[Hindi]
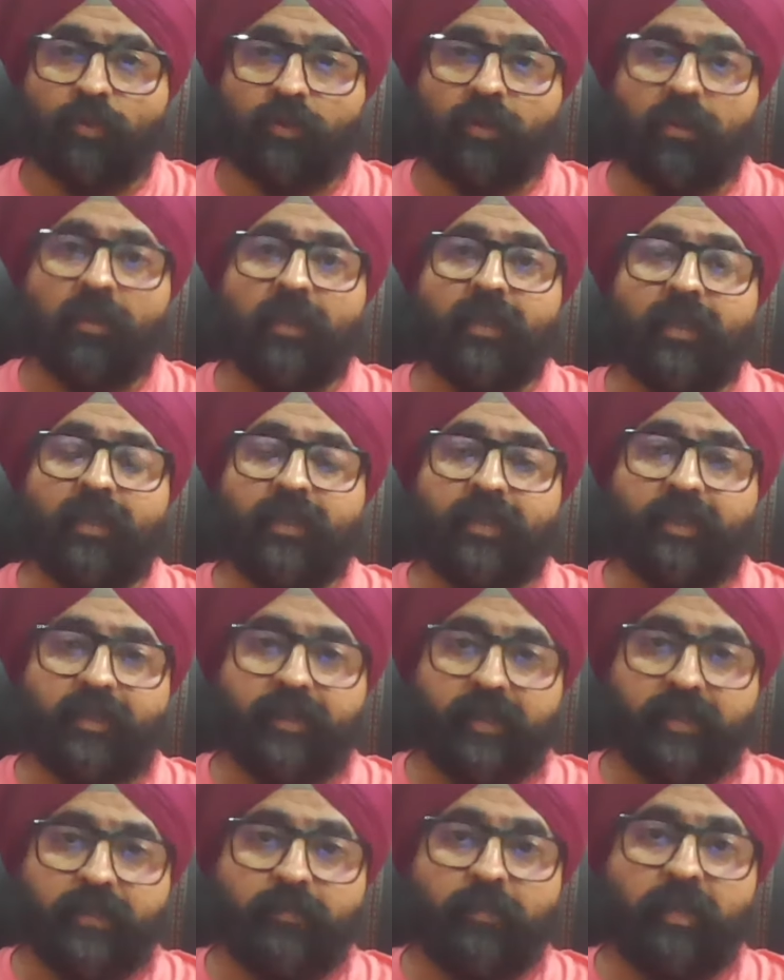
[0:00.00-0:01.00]
खुद
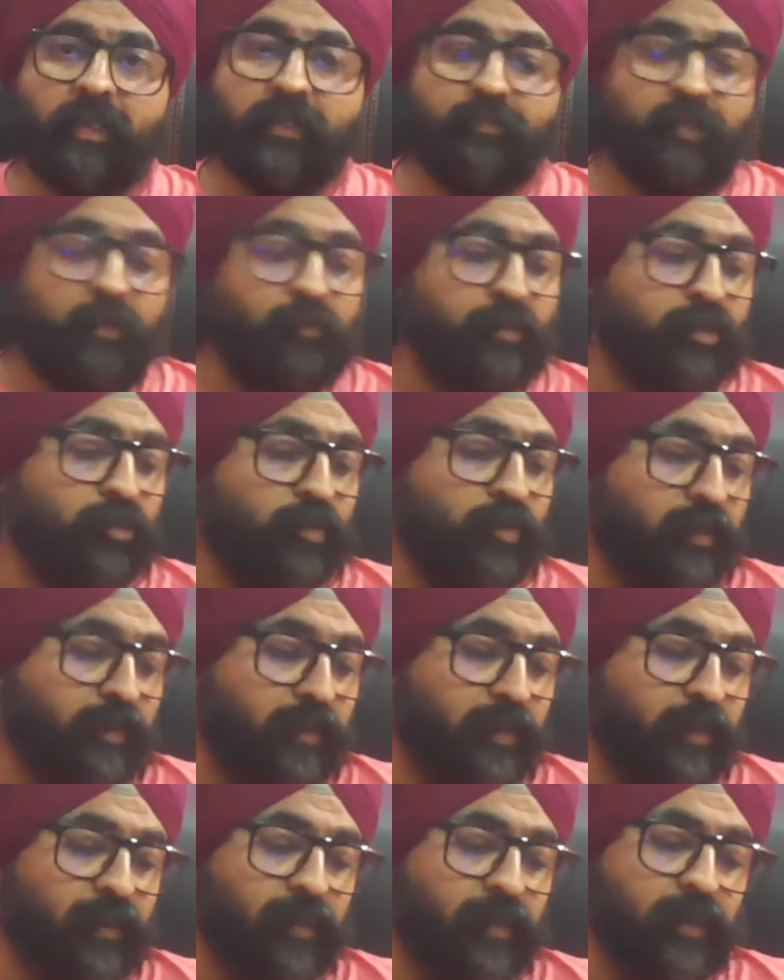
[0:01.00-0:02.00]
केस मैनेजमेंट पे जो है
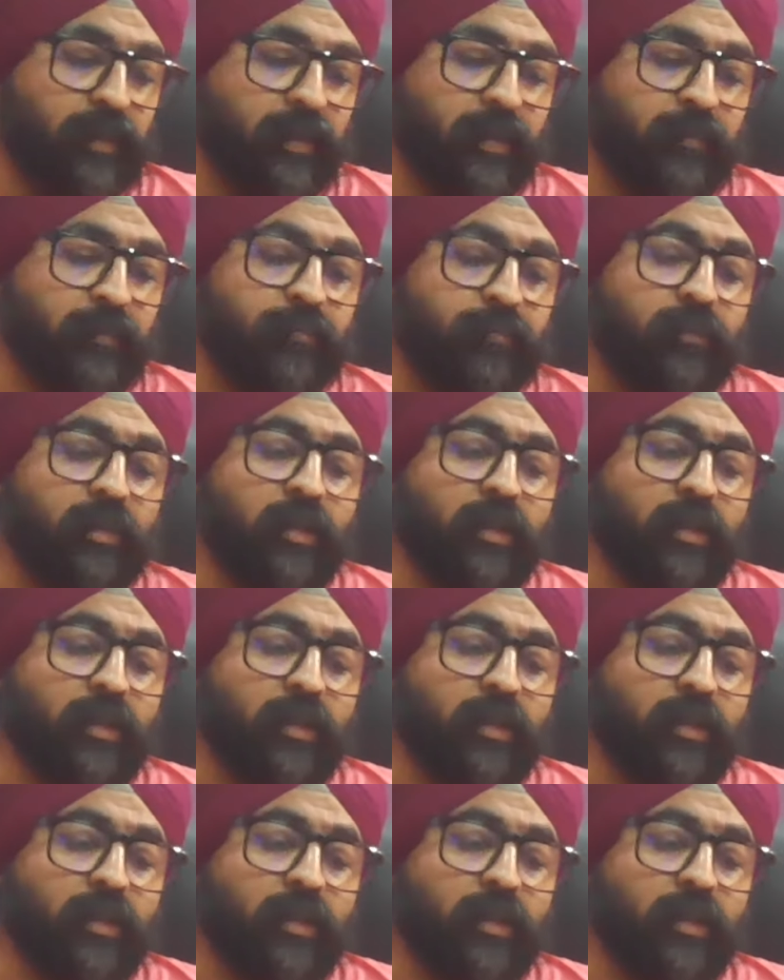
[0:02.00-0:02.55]
ध्यान देंगे